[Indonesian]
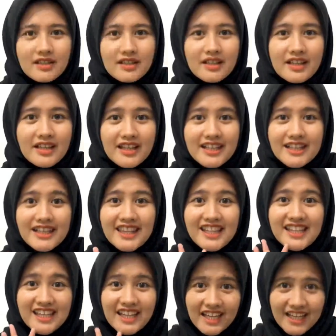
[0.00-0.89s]
Eh, yang
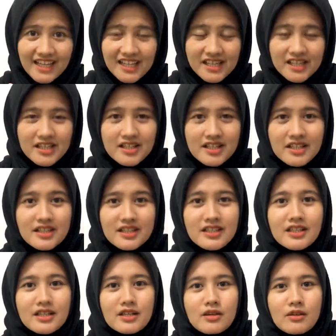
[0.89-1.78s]
ketiga,
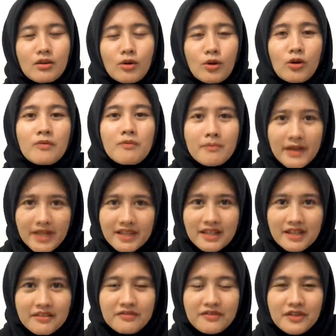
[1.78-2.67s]
komen
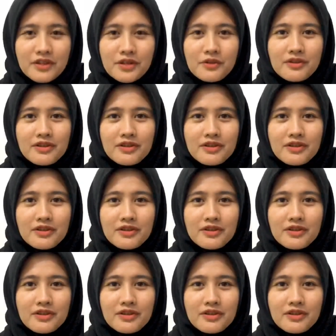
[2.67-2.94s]
di video